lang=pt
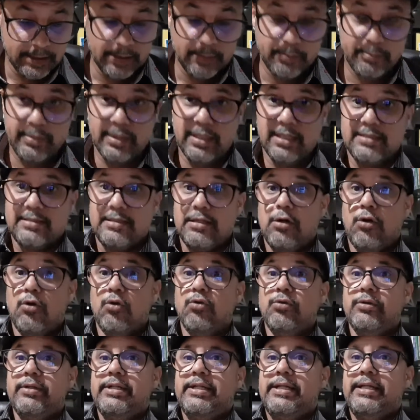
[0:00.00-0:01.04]
pelas
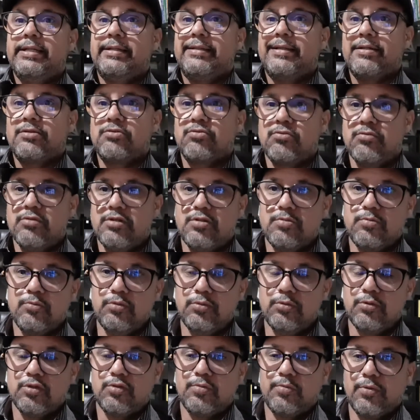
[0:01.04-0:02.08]
orientações.
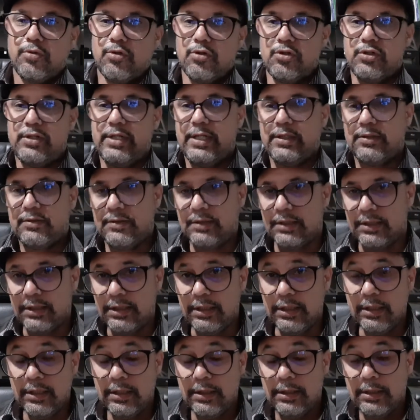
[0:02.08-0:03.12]
Muitos projetos
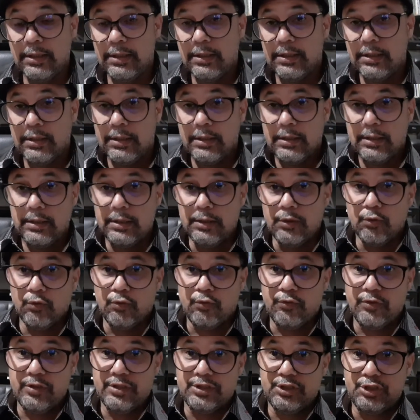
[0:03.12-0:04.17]
aqui eu
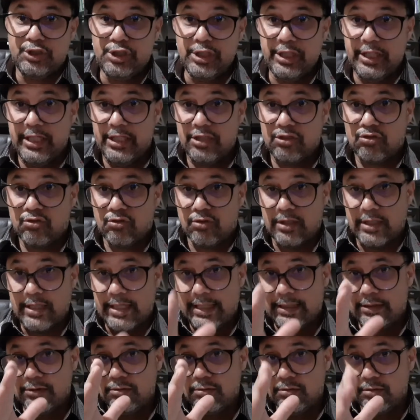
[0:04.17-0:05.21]
fiz
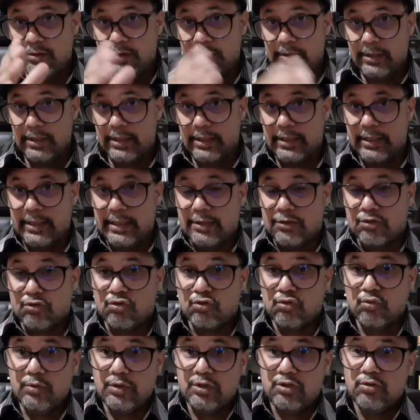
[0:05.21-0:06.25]
direcionado nas
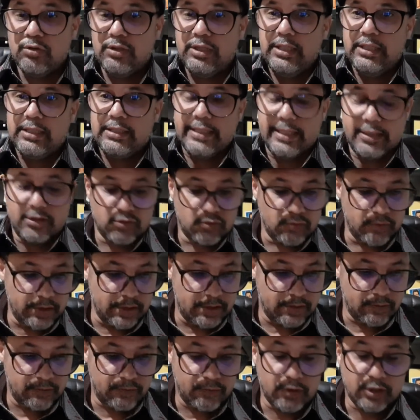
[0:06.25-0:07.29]
suas
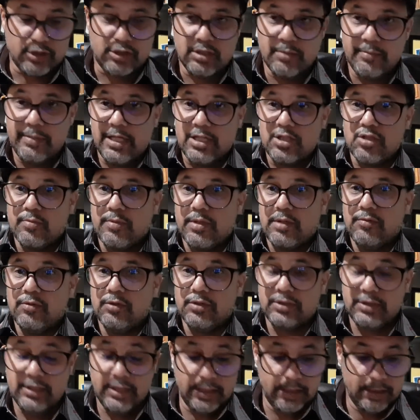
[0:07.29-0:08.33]
orientações. Forte abraço para
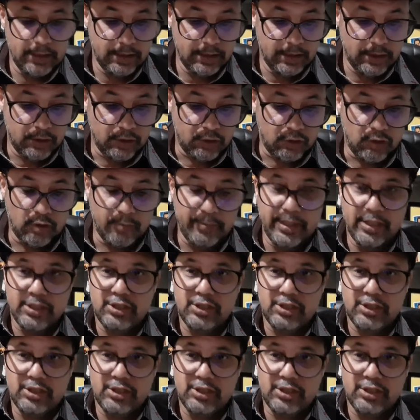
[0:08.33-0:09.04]
você, Robert